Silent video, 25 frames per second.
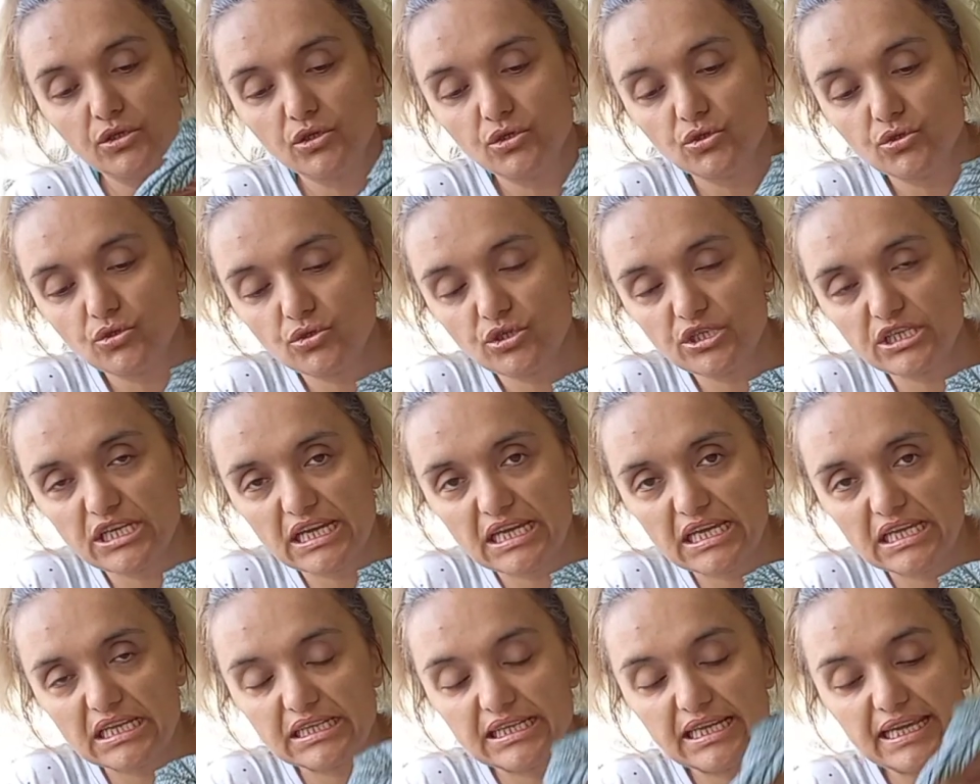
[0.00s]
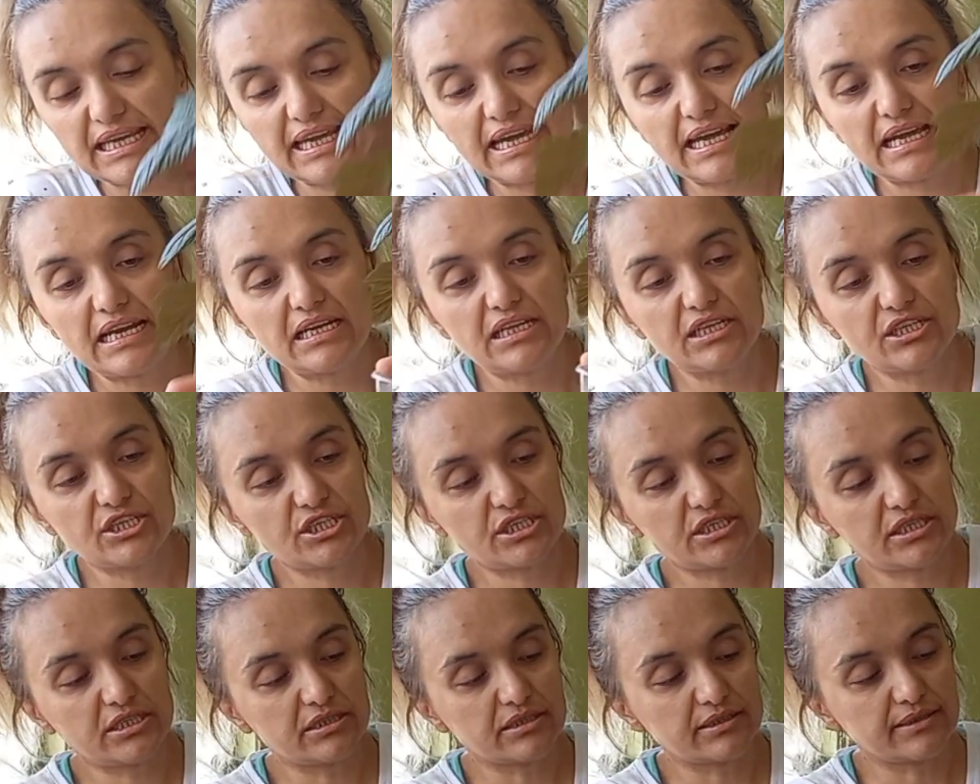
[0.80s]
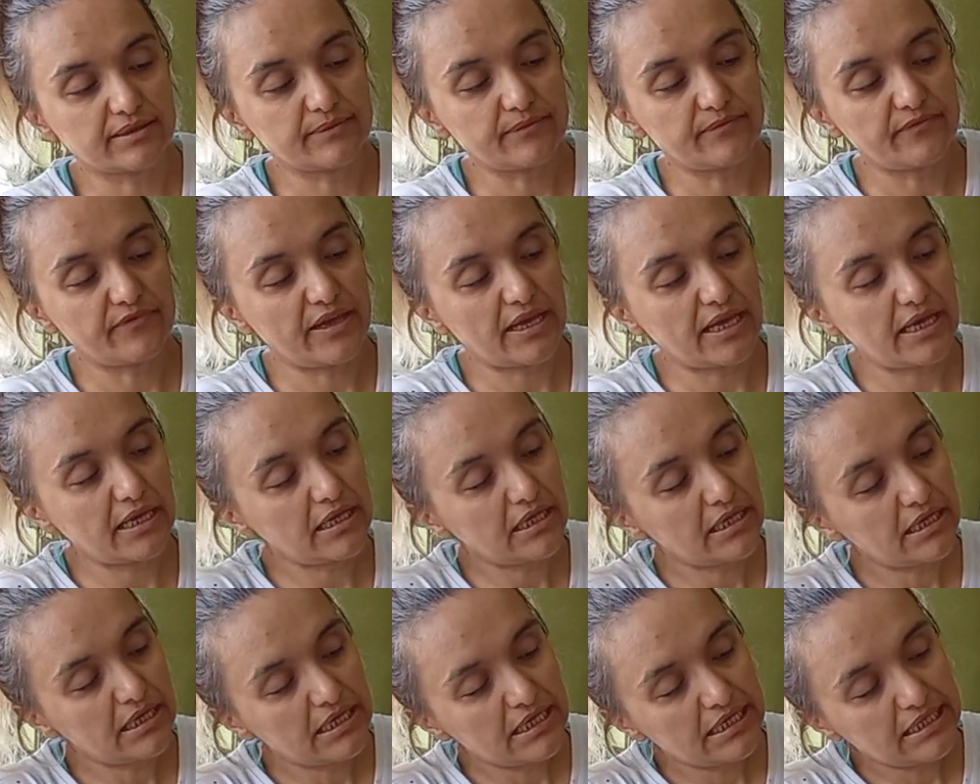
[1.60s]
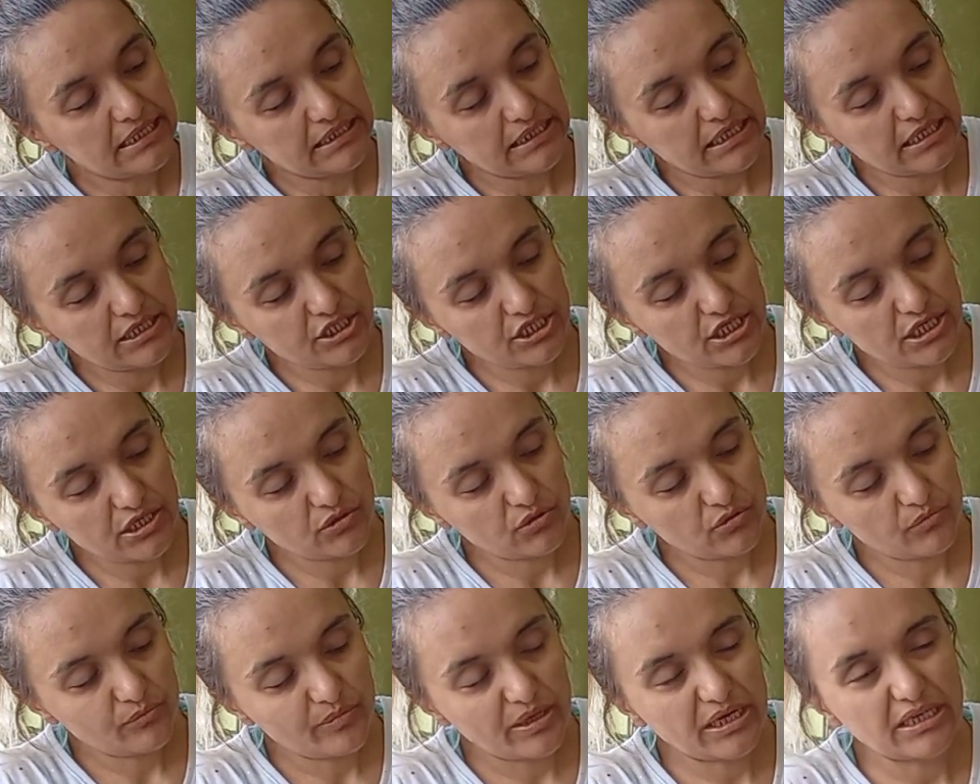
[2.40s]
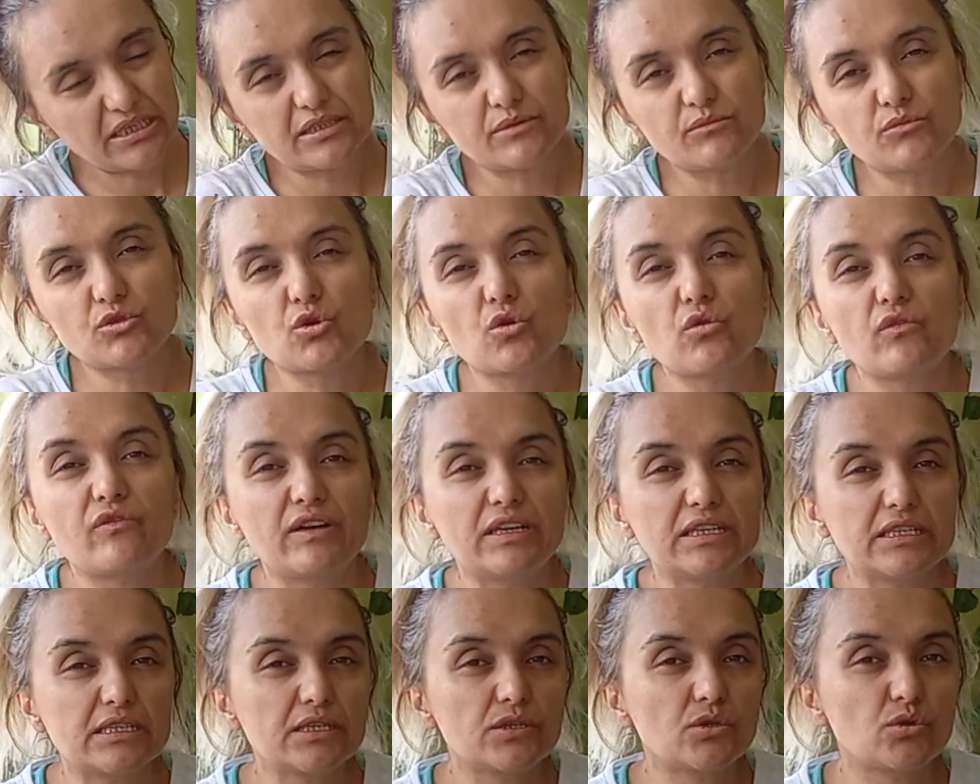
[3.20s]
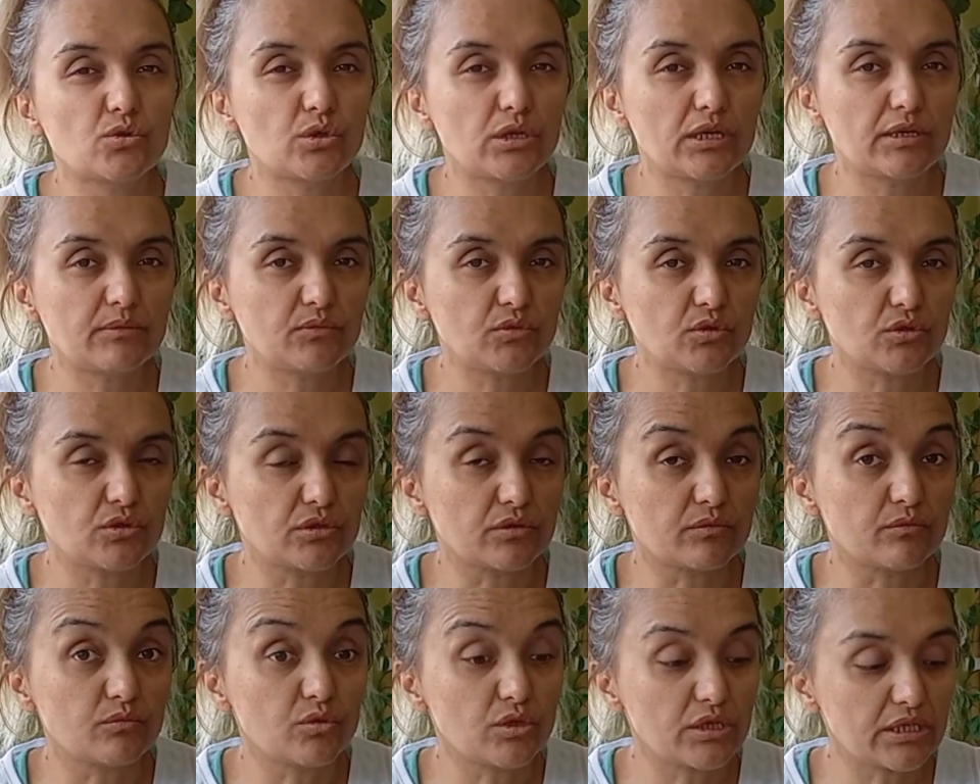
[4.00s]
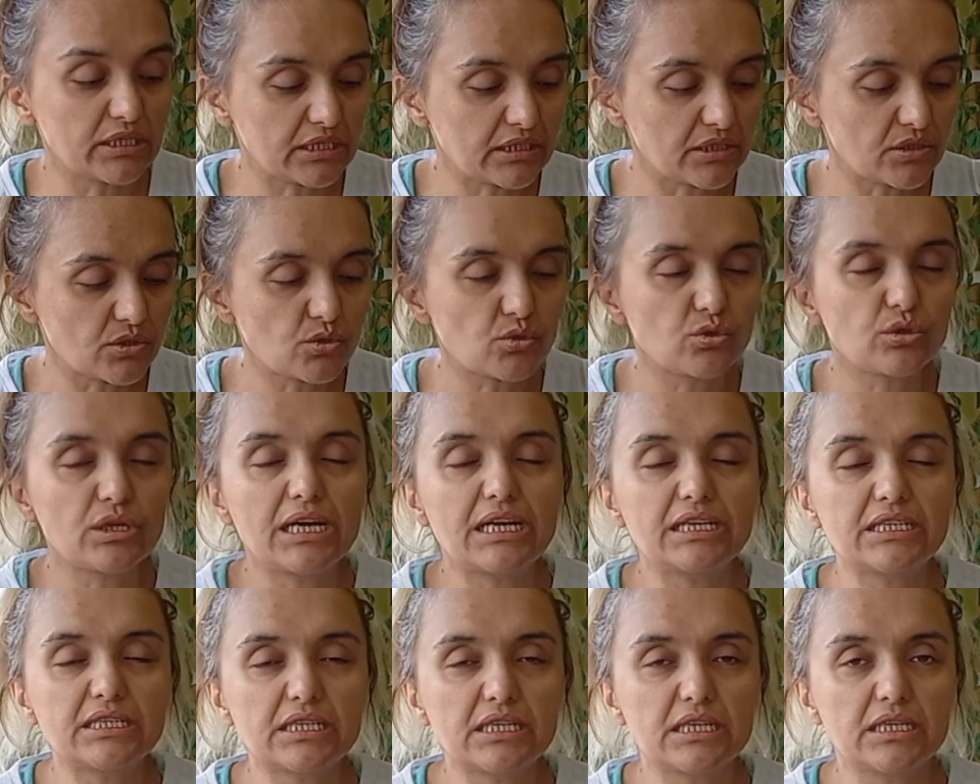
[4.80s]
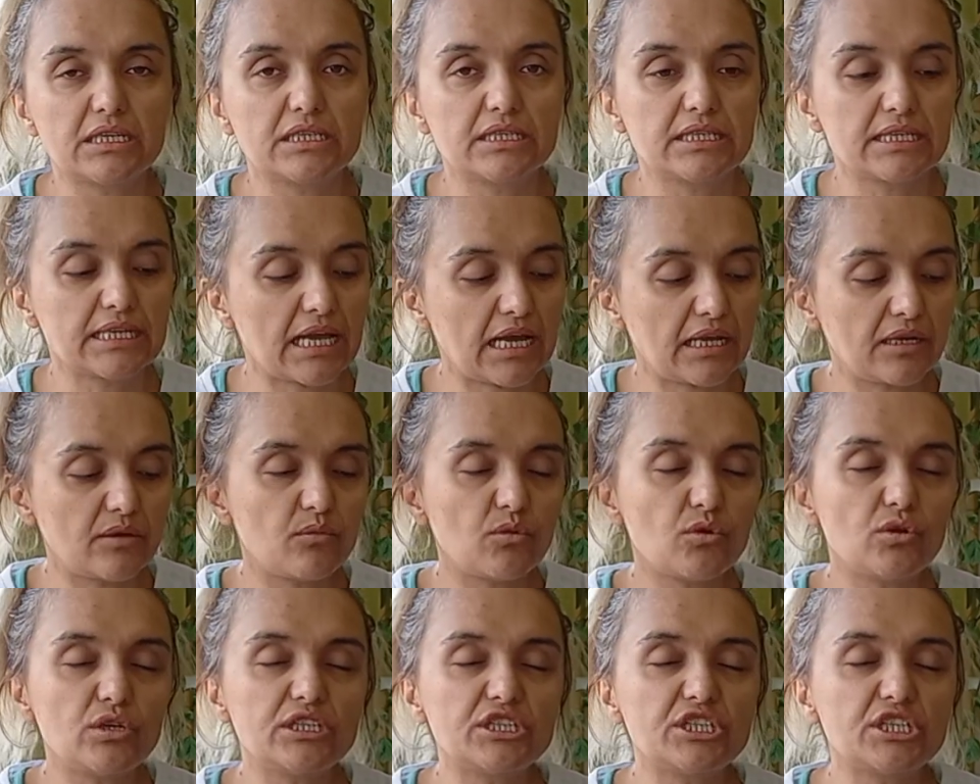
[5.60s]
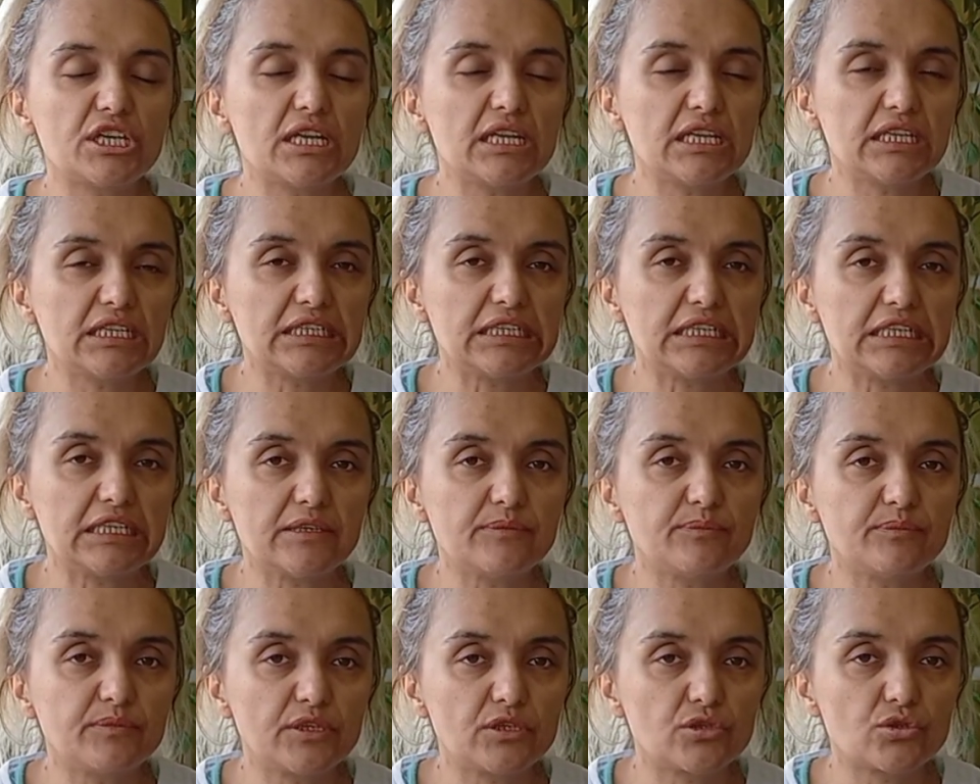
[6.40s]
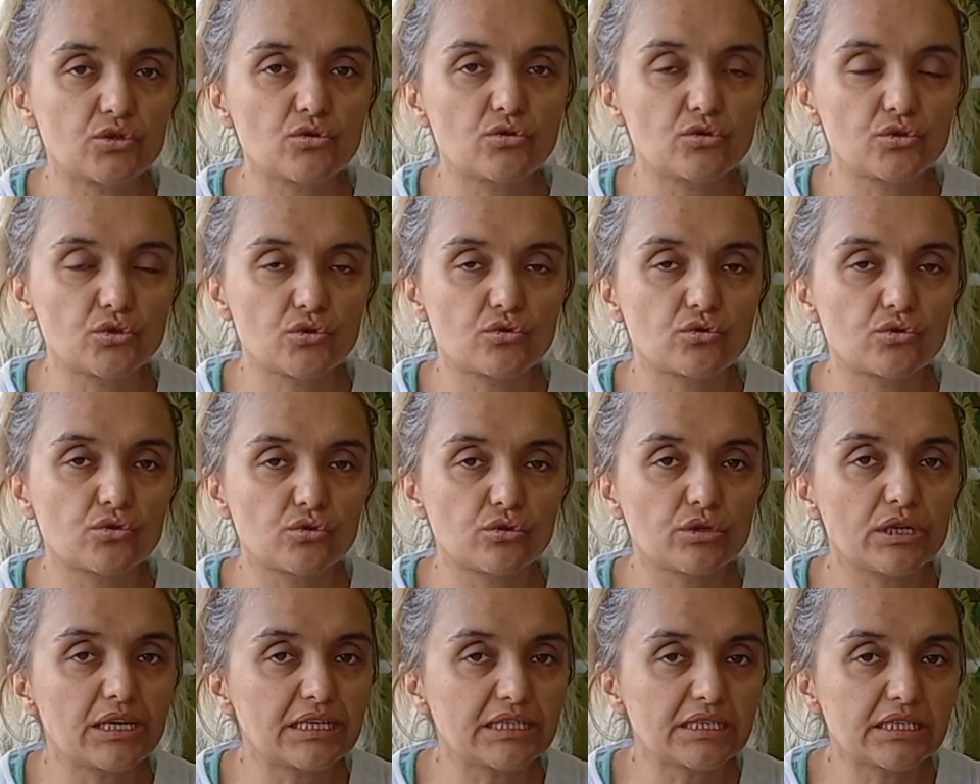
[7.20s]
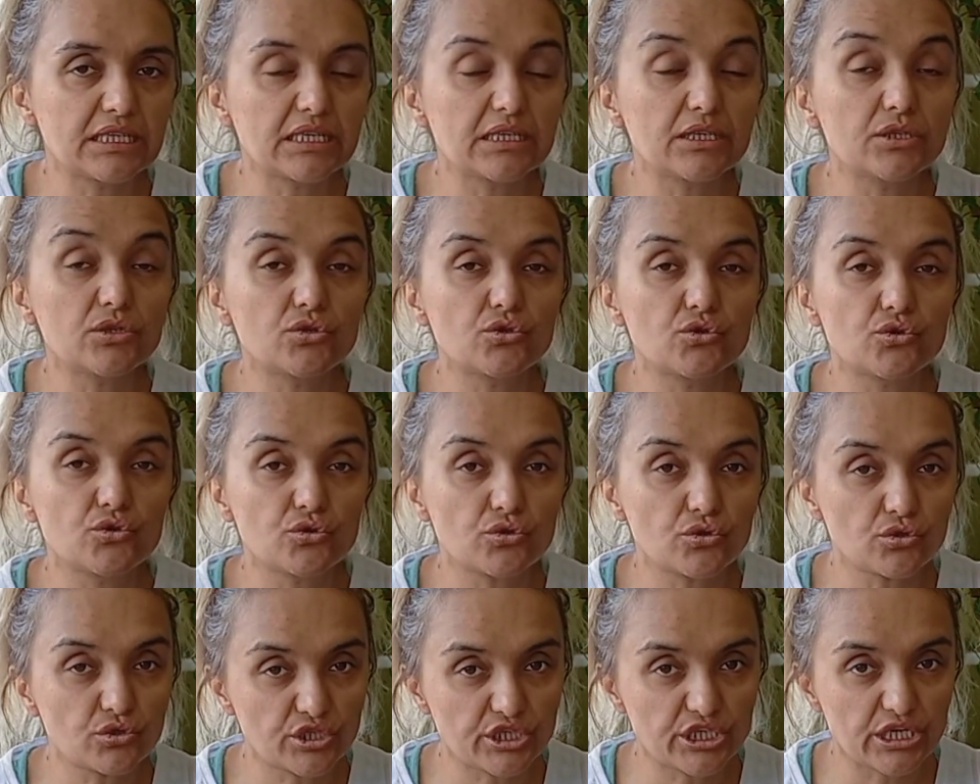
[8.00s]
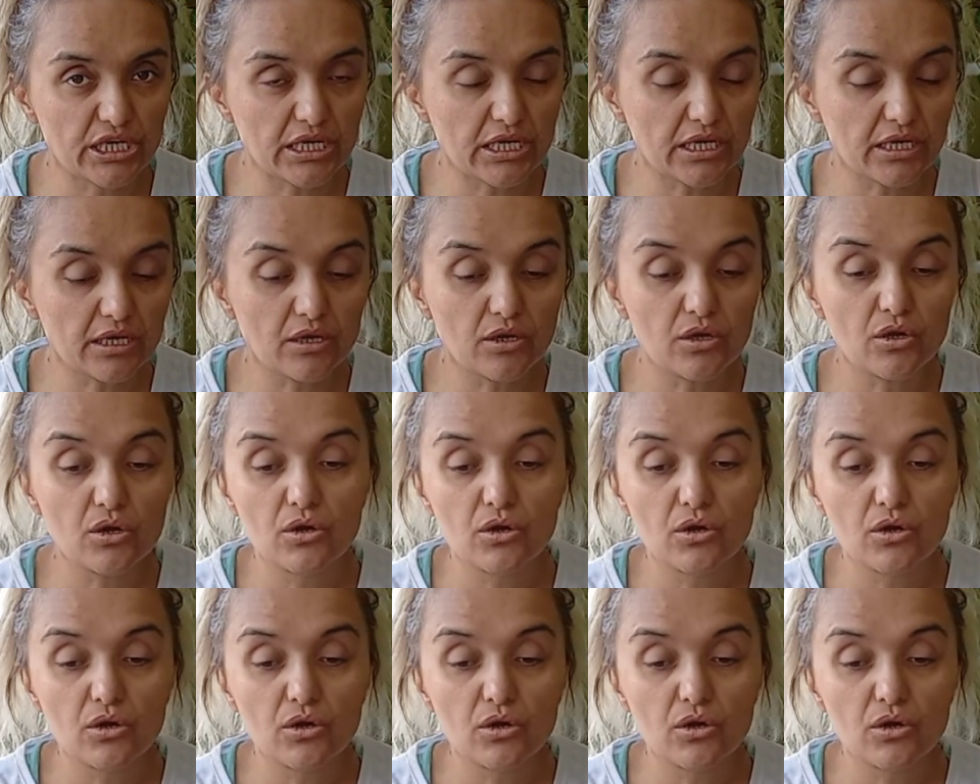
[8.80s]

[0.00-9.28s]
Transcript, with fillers: şu şekilde yerleştirdim ve geçen gün baktım çok fazla sulamıyorum. Bu arada sularsanız yani böyle çelik dikip de çok çok sularsanız çürür çelik.